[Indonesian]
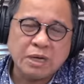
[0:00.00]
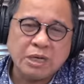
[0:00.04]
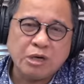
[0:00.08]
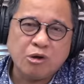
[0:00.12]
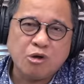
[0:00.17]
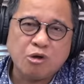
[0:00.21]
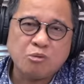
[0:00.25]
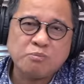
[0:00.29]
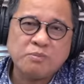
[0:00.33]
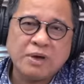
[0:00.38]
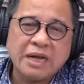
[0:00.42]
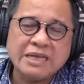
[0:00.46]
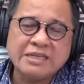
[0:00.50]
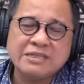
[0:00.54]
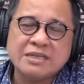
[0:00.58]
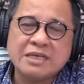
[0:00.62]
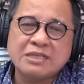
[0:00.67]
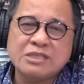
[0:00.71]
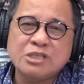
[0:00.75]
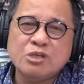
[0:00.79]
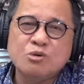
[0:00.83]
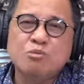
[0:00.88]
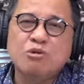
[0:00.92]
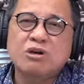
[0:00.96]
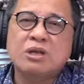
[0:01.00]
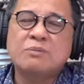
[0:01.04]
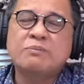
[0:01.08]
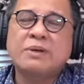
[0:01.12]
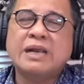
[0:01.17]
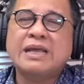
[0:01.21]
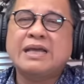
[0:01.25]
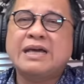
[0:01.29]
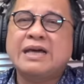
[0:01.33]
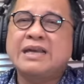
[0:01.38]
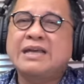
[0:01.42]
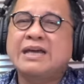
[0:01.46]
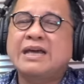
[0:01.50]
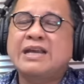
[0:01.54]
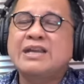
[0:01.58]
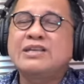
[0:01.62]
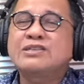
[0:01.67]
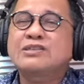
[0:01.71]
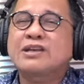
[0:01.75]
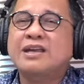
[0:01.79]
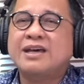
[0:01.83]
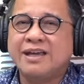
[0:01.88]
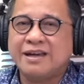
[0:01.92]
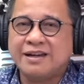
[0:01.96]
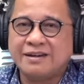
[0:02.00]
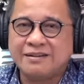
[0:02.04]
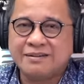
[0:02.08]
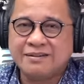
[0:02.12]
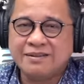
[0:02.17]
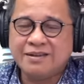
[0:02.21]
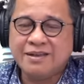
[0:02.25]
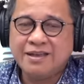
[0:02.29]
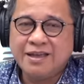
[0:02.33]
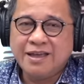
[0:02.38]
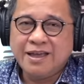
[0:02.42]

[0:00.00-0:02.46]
menormalisasi hubungan mereka dengan Israel.